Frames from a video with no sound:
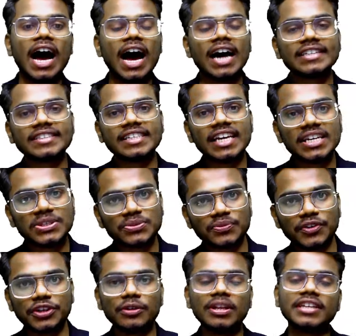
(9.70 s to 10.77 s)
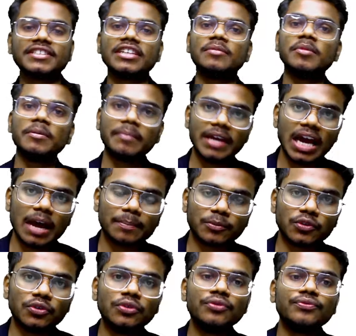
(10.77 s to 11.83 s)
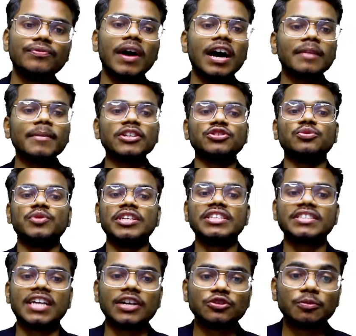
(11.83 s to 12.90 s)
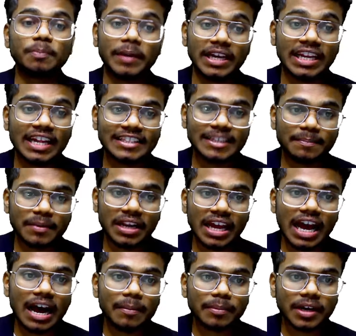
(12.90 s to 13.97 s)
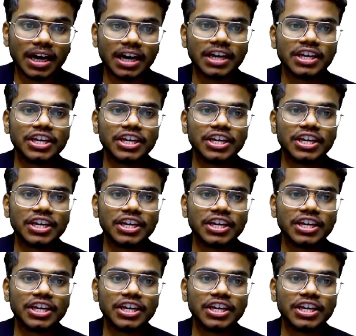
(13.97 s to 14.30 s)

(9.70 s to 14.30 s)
आज के इस वीडियो लेक्चर में मैं आपको फार्मास्यूटिक्स का जो पहला चैप्टर है आपका